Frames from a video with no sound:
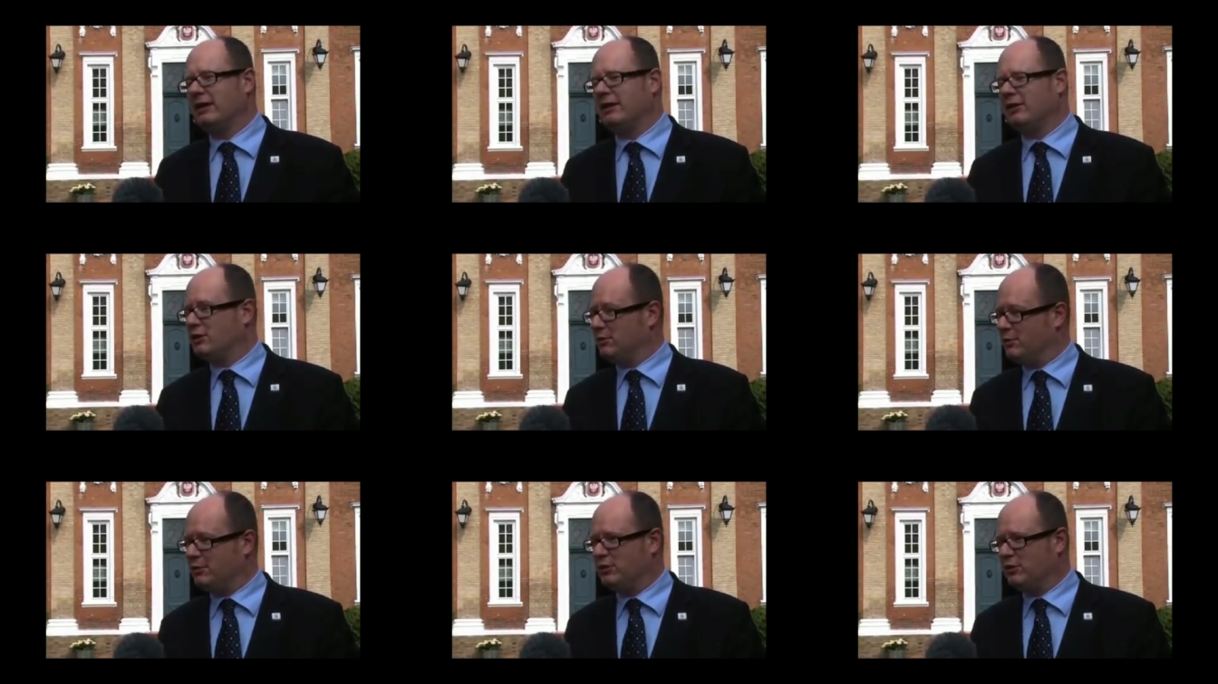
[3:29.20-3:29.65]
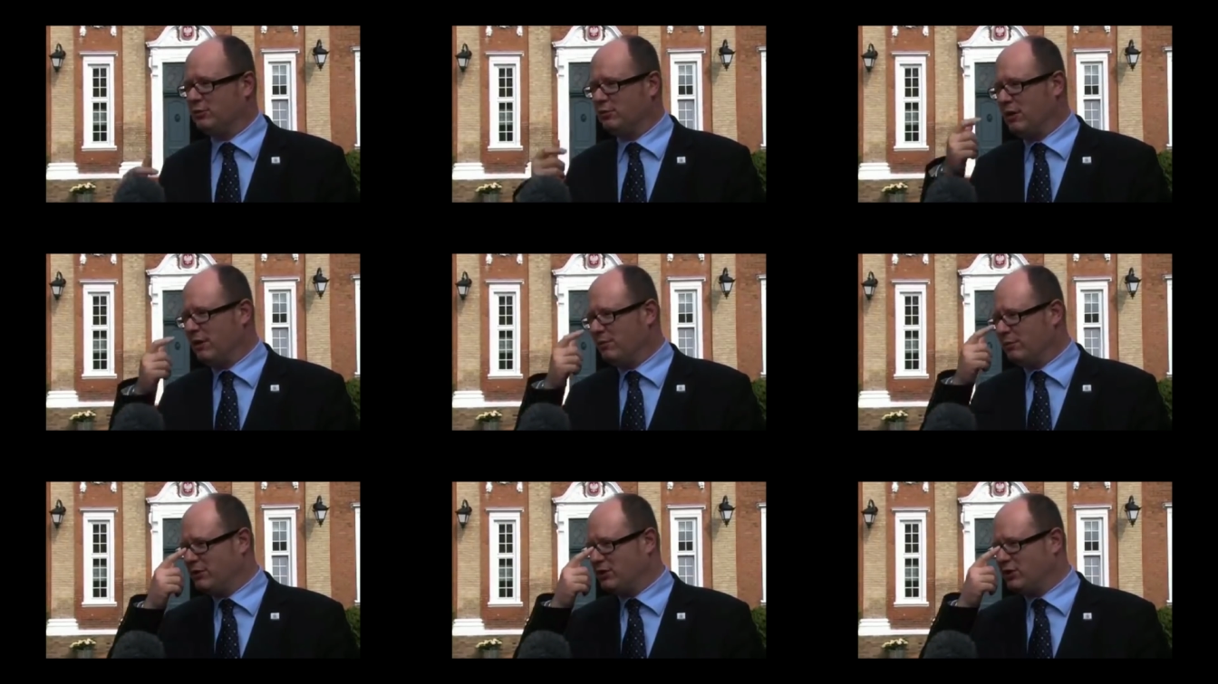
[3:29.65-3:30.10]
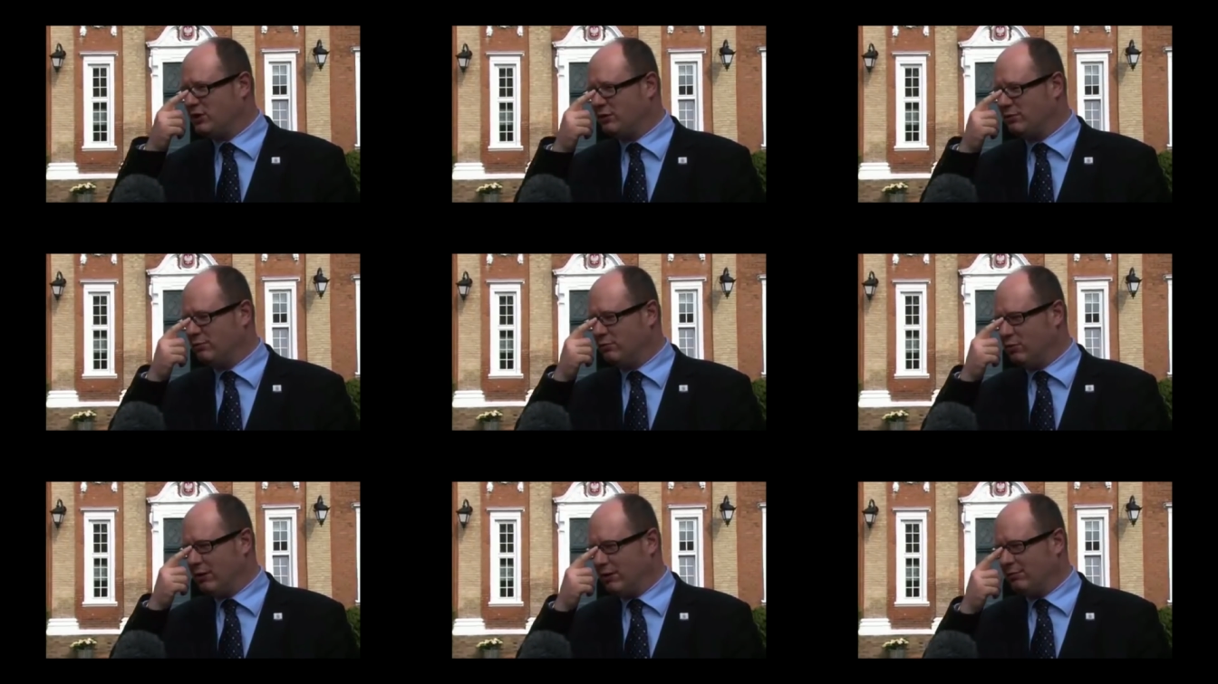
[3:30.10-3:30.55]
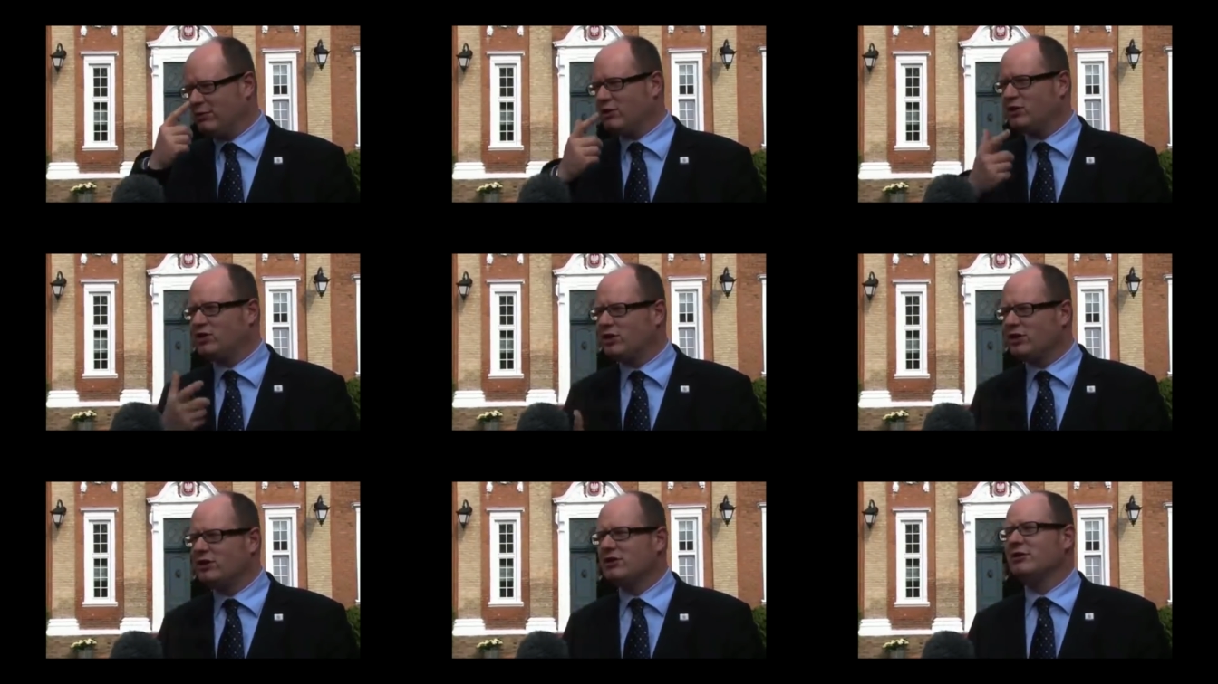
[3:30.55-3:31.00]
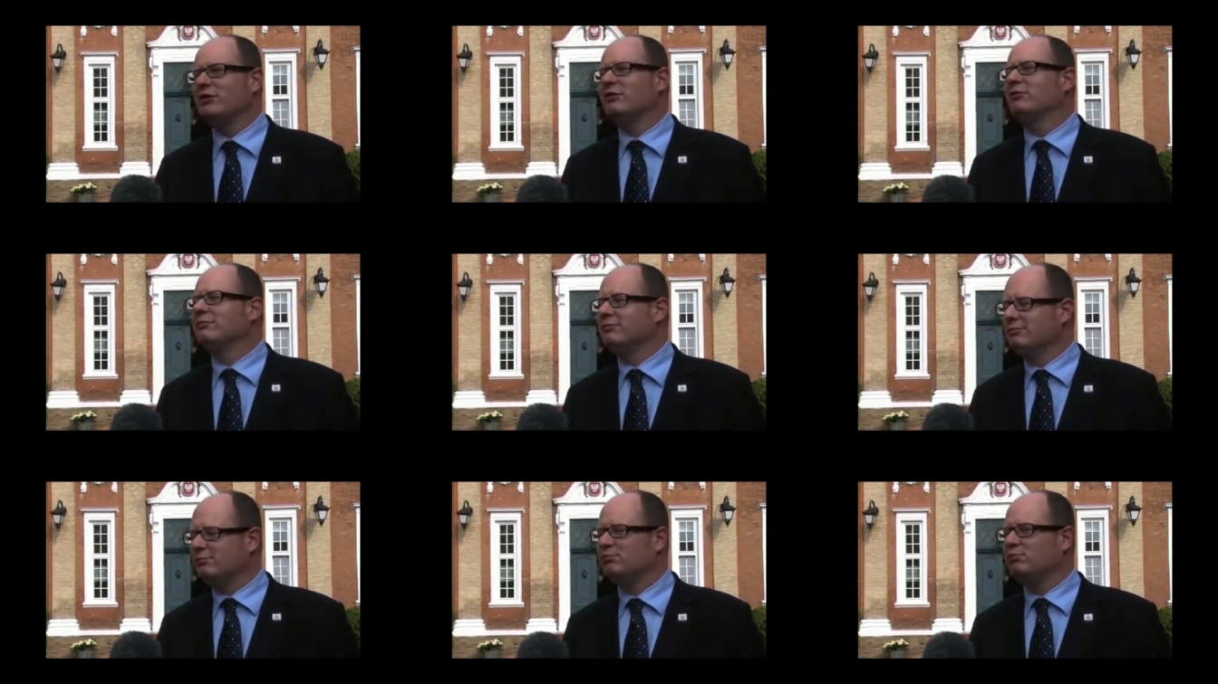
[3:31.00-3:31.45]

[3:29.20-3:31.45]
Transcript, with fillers: Gdyby to była, męż, była mężczyzną,